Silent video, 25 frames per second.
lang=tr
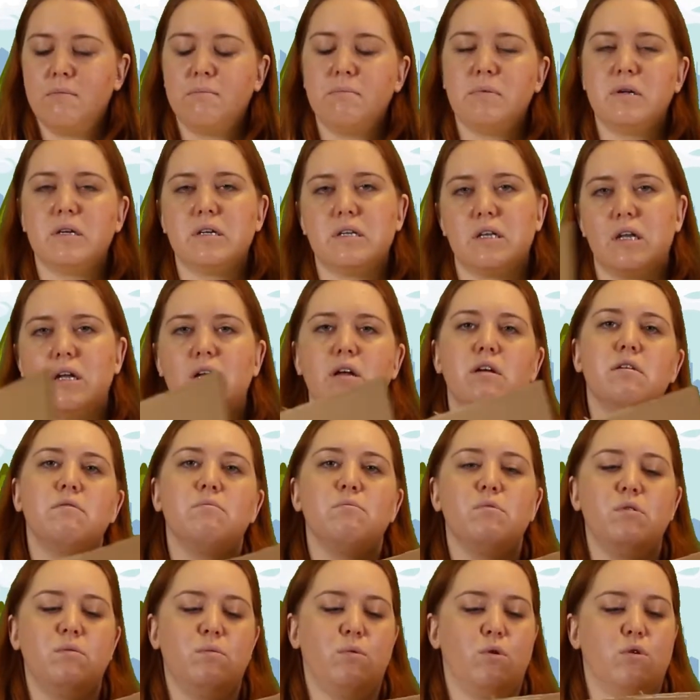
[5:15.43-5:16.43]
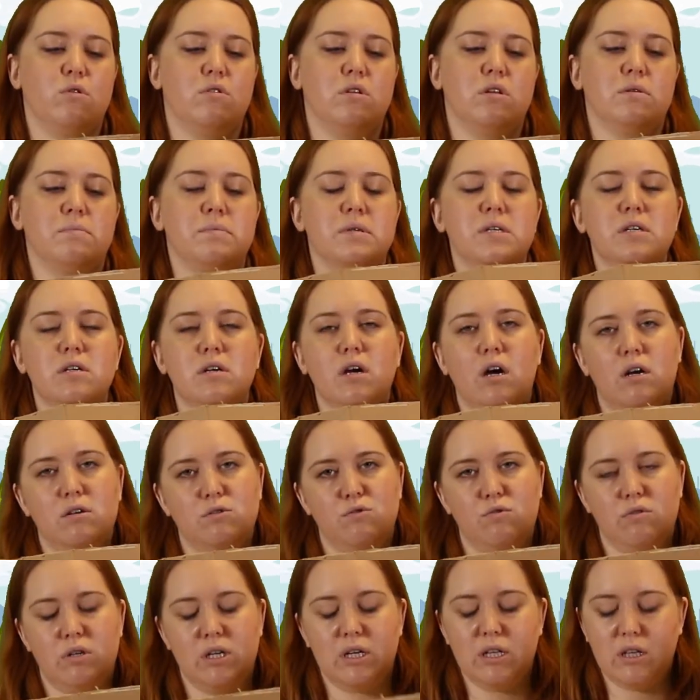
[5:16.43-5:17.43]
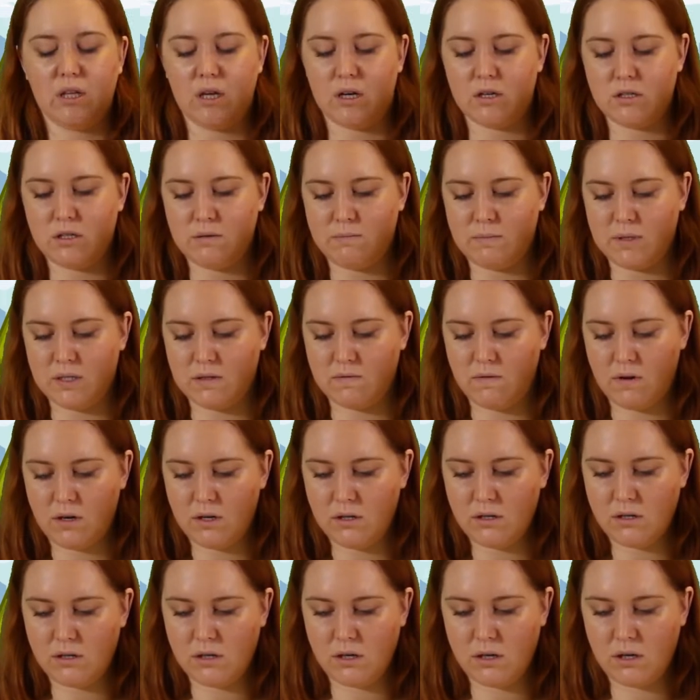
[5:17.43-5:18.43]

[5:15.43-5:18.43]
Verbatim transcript: bir de bu boyda bir kartona ihtiyacımız var.